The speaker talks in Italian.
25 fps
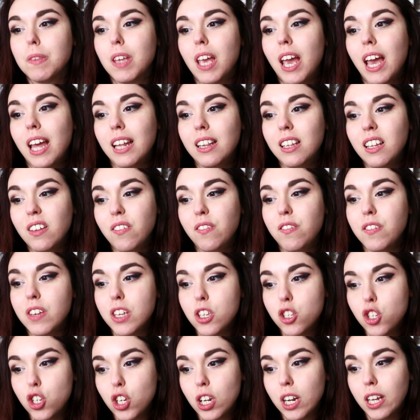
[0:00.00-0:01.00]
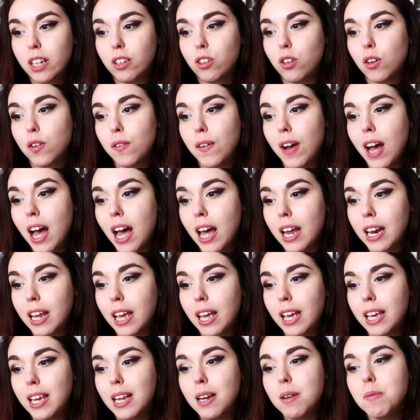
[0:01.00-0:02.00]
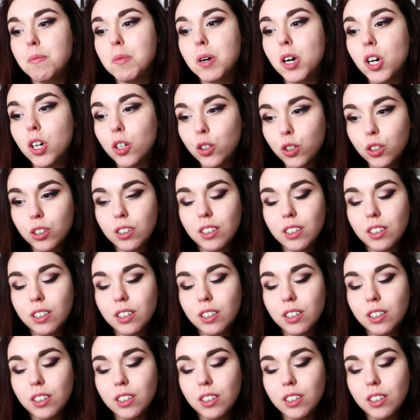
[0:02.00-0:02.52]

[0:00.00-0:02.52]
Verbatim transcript: è difficile trovare il modo